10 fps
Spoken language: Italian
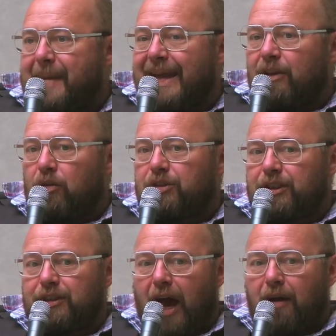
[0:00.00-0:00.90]
non si
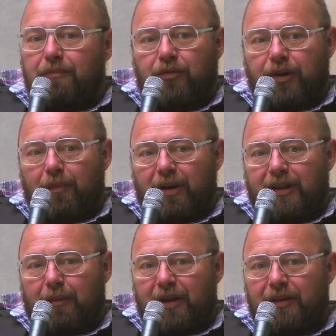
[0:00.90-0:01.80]
sa
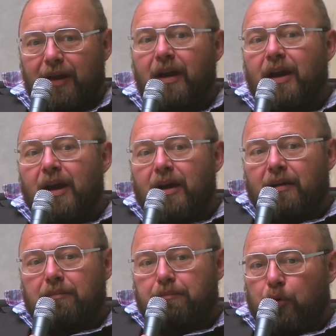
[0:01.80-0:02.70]
fondamentalmente
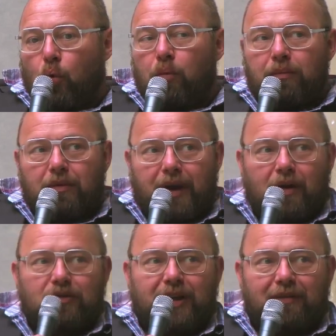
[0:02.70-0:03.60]
più che
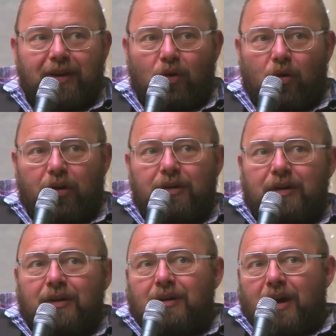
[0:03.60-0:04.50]
cos'è il
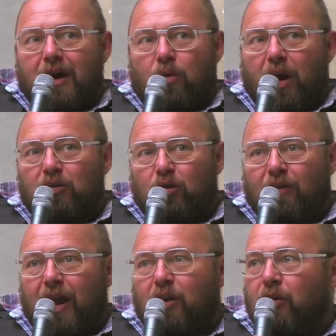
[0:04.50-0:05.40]
valore, quanto
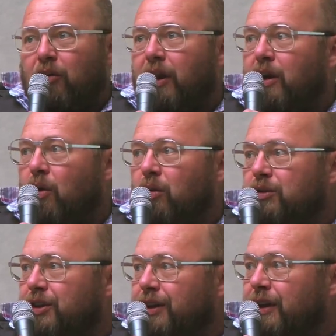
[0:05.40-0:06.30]
valgono le
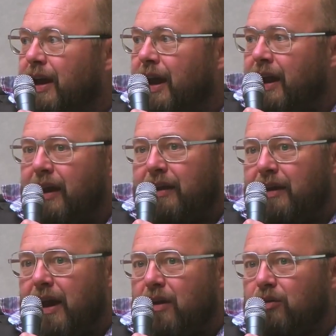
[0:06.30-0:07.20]
cose e
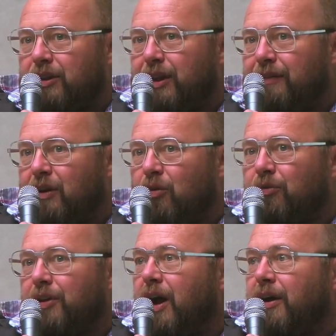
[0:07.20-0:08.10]
che cosa deve
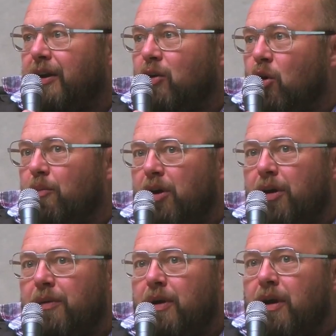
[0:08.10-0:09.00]
contare come
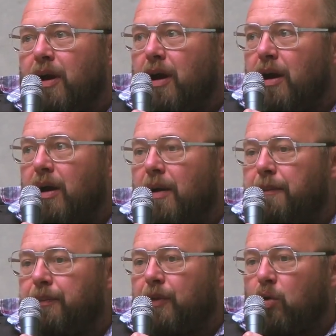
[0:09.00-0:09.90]
ehm,
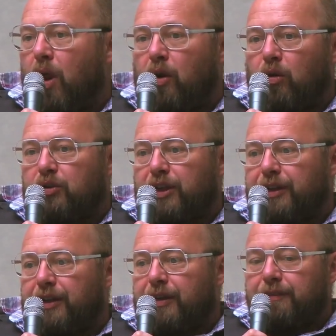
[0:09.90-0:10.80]
qualcosa
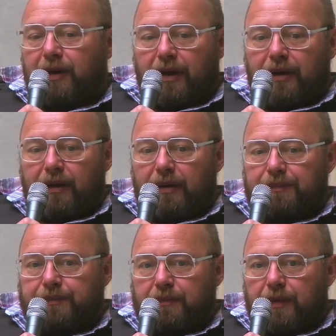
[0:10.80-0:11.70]
di,
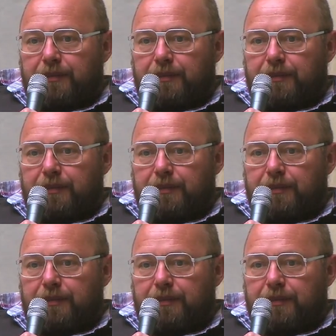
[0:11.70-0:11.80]
ehm,